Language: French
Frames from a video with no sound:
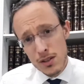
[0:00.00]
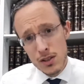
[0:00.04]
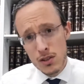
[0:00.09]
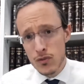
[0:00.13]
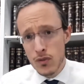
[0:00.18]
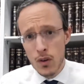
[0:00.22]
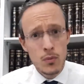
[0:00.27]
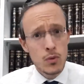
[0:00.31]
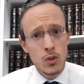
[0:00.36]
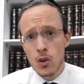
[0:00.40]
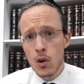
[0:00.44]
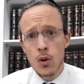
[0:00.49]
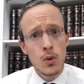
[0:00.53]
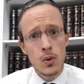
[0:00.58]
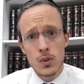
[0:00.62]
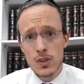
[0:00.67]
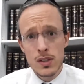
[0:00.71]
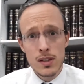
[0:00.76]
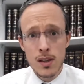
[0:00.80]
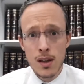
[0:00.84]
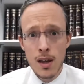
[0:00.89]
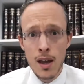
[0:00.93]
c'est une forme de drogue
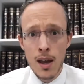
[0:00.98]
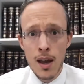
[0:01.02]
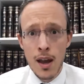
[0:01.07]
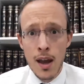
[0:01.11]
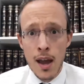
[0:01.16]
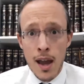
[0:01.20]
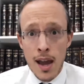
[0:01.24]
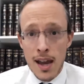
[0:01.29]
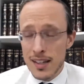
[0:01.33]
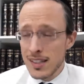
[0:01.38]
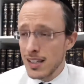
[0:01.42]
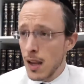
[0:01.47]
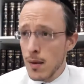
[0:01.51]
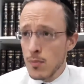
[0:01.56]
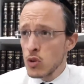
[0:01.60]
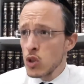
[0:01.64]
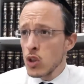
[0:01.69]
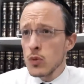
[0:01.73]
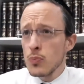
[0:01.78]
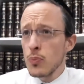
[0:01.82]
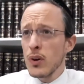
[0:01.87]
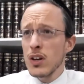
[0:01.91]
aussi. Et c'est la même
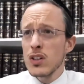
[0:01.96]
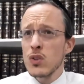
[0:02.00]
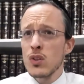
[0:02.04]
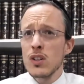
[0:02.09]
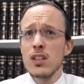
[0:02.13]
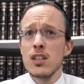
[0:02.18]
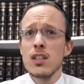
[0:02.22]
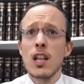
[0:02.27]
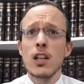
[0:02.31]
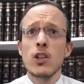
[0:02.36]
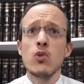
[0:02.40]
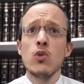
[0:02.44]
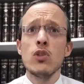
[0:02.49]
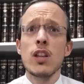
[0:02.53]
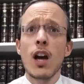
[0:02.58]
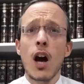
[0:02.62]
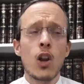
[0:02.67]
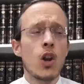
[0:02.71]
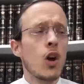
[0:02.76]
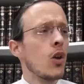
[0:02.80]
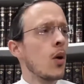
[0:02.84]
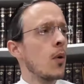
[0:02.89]
chose pour les gens qui disent
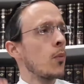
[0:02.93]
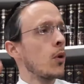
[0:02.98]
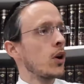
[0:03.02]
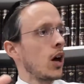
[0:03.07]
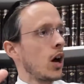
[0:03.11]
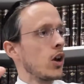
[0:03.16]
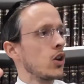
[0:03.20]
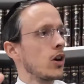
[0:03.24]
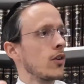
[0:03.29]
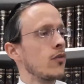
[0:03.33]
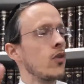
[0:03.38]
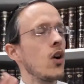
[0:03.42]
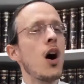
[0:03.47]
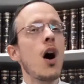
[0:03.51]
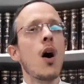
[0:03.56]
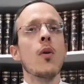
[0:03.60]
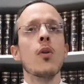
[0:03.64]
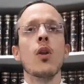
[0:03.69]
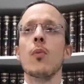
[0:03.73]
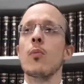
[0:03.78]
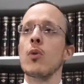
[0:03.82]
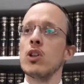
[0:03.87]
adultère. non, non, moi, rien à
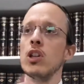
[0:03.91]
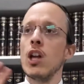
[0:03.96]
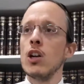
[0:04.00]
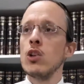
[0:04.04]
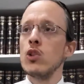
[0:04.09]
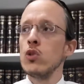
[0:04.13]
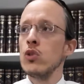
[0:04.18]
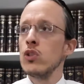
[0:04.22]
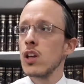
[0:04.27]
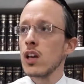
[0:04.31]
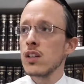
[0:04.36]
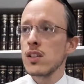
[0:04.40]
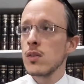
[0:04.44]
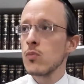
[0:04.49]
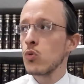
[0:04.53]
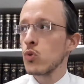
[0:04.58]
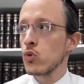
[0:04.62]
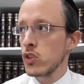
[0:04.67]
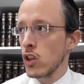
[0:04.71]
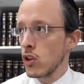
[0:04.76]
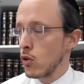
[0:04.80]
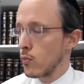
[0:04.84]
voir. non, moi, l'adultère, ça me
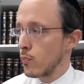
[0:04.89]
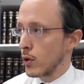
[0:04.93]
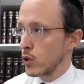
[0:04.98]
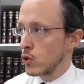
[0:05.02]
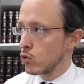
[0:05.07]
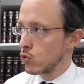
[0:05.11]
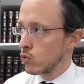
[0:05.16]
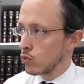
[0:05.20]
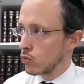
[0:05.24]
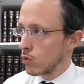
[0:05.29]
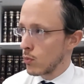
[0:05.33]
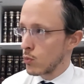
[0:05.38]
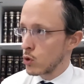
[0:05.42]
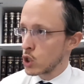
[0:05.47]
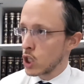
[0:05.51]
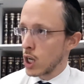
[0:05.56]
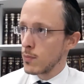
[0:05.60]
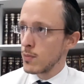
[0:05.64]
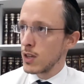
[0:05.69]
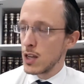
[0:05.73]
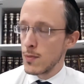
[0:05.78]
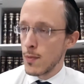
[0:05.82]
concerne pas du tout. Non, moi, j'ai
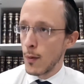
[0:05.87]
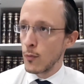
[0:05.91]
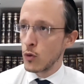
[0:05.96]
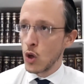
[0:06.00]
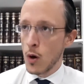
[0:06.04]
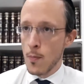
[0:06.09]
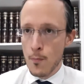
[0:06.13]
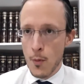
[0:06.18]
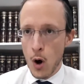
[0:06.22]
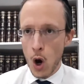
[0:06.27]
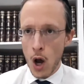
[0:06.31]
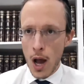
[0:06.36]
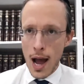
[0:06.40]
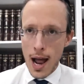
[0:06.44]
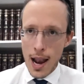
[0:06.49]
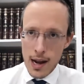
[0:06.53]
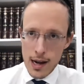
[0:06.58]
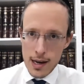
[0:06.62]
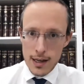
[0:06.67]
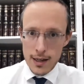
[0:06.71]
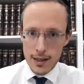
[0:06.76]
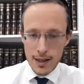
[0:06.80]
un minimum de
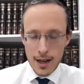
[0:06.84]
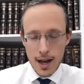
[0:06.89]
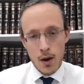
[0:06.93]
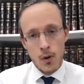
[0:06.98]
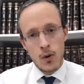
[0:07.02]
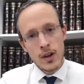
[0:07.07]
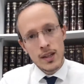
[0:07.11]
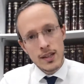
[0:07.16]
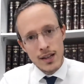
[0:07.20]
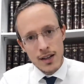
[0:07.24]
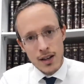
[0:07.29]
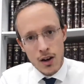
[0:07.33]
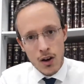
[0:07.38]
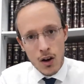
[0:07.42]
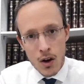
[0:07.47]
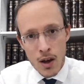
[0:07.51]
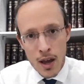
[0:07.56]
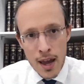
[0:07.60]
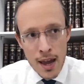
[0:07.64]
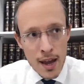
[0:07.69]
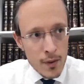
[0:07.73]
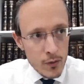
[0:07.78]
morale. Ah ouais, d'accord.
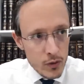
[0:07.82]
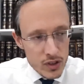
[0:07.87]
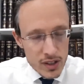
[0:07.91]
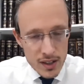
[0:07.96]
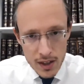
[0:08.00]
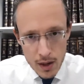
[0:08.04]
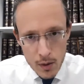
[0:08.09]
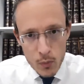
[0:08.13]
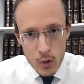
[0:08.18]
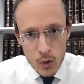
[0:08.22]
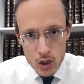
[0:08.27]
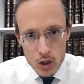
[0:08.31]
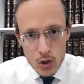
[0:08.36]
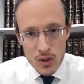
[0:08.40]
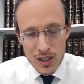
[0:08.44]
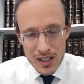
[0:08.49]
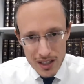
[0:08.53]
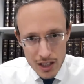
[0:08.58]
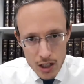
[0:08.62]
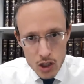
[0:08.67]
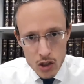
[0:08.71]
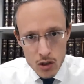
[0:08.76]
Vous savez que moi, je
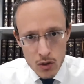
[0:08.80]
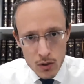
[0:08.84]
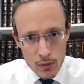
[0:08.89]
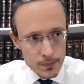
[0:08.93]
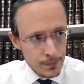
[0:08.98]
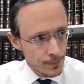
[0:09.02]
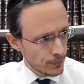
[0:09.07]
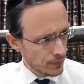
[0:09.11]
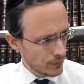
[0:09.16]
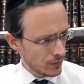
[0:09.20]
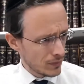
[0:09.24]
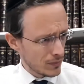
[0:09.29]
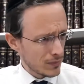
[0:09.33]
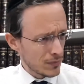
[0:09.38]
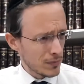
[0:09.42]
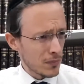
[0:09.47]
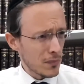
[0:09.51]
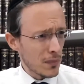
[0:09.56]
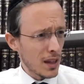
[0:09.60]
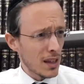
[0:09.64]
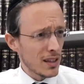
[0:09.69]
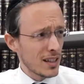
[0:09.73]
connais des gens
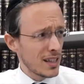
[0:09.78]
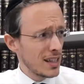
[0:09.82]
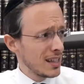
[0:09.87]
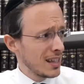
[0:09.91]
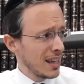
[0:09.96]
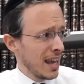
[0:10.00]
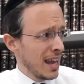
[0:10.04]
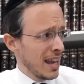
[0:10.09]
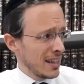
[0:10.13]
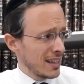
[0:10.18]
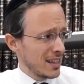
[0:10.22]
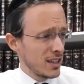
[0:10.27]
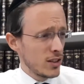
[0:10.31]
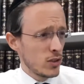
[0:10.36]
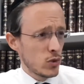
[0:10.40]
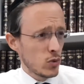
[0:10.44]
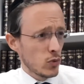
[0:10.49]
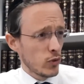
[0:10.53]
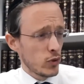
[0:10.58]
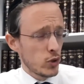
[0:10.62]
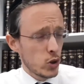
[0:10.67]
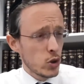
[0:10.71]
qui, qui
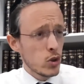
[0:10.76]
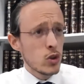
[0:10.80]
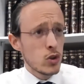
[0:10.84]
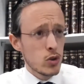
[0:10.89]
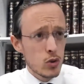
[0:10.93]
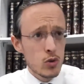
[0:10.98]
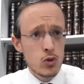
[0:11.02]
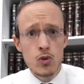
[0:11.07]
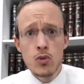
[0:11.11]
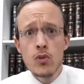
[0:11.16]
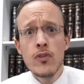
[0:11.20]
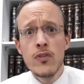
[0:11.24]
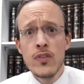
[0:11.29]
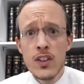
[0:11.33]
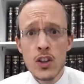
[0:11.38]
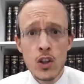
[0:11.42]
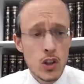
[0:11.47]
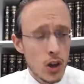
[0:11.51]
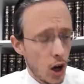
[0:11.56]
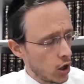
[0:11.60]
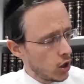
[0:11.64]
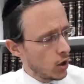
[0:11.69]
sont juste suffit
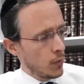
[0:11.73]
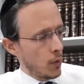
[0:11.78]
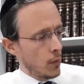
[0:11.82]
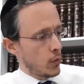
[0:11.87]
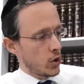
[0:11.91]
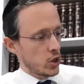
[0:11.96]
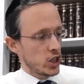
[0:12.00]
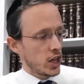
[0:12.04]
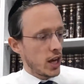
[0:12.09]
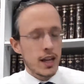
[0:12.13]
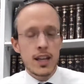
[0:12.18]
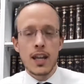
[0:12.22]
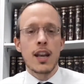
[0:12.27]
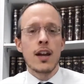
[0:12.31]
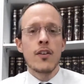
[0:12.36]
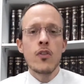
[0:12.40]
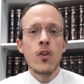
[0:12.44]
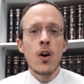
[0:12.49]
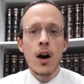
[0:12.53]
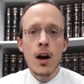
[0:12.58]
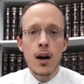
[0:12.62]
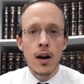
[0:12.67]
de dire, ah non, mais moi, j'ai rien à
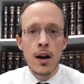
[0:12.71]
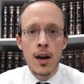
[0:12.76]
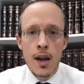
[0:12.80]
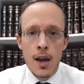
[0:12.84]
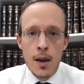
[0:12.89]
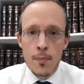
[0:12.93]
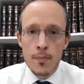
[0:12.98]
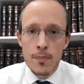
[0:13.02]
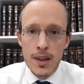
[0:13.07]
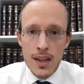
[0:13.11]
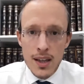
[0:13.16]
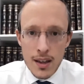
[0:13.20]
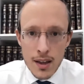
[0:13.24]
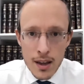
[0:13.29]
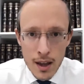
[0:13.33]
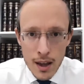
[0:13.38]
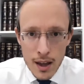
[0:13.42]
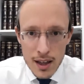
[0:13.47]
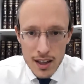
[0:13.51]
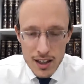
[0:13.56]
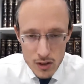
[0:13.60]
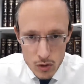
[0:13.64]
voir. Mais
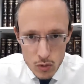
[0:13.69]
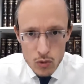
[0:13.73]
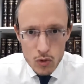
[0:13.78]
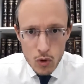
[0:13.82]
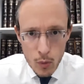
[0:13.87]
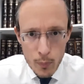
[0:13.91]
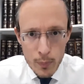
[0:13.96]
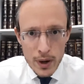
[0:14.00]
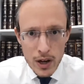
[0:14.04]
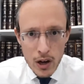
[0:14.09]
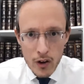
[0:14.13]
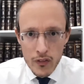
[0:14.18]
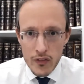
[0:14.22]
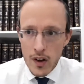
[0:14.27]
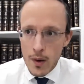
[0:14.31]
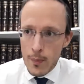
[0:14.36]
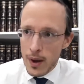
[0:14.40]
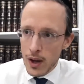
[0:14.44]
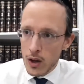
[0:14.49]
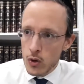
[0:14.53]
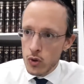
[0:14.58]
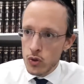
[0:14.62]
ils ont trompé leur
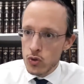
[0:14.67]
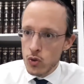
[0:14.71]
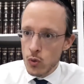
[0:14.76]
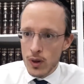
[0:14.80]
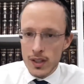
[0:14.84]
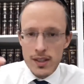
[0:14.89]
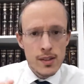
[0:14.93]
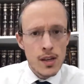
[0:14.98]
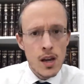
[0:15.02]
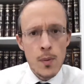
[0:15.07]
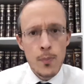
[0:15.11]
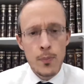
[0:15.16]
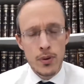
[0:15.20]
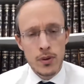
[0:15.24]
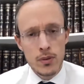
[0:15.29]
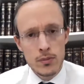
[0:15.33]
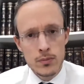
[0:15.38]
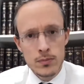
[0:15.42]
femme à cause de WhatsApp.